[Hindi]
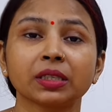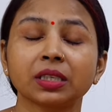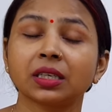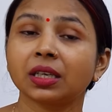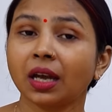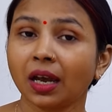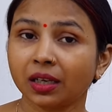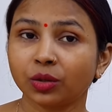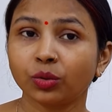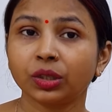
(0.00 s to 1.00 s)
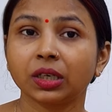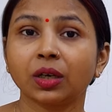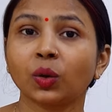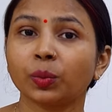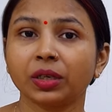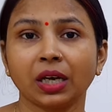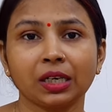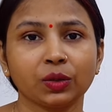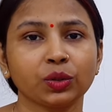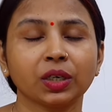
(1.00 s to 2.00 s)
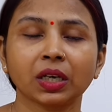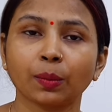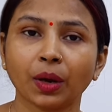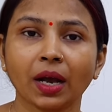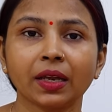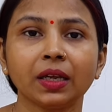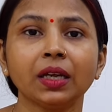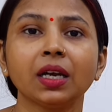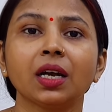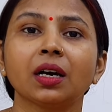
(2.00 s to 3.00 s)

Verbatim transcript: बच्चे की हेल्थ को देखकर और अपनी हेल्थ को देखकर आप खाइए